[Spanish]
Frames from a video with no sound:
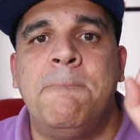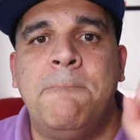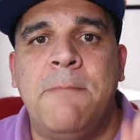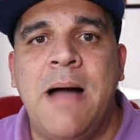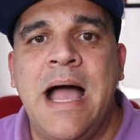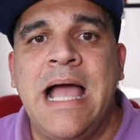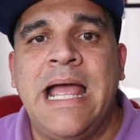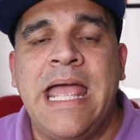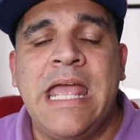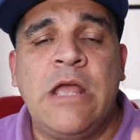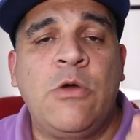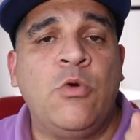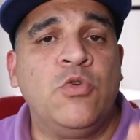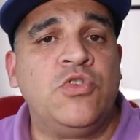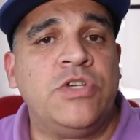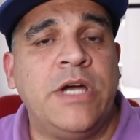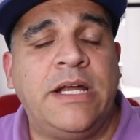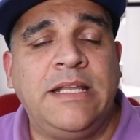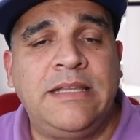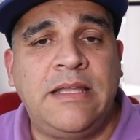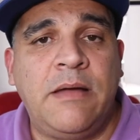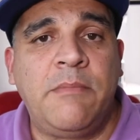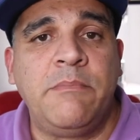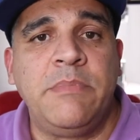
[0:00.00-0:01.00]
van a
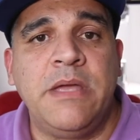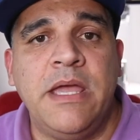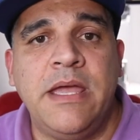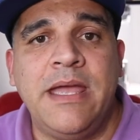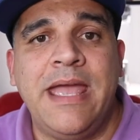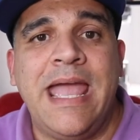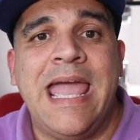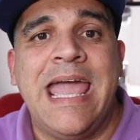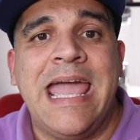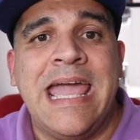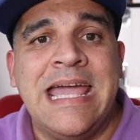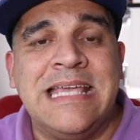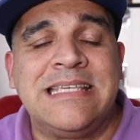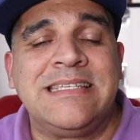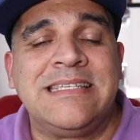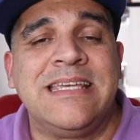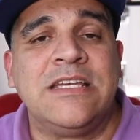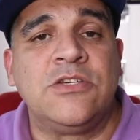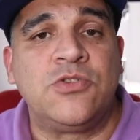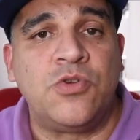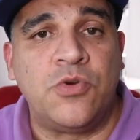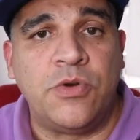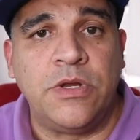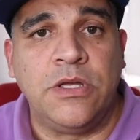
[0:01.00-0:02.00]
escuchar también
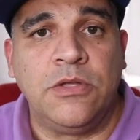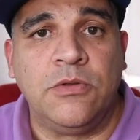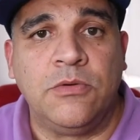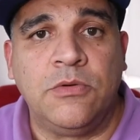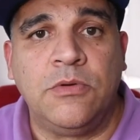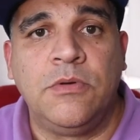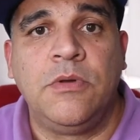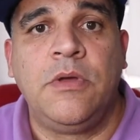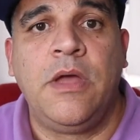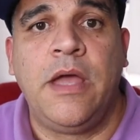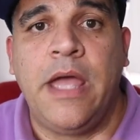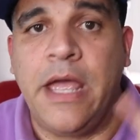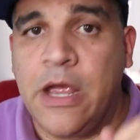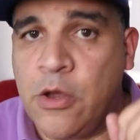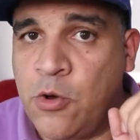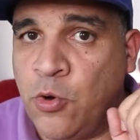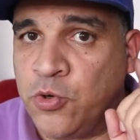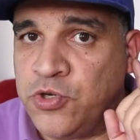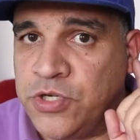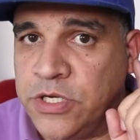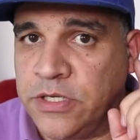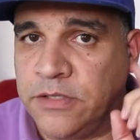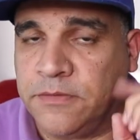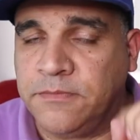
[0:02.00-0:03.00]
ese sonido.
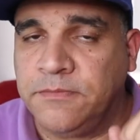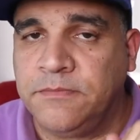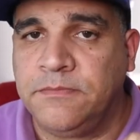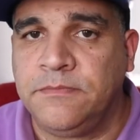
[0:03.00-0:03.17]
Escuchen.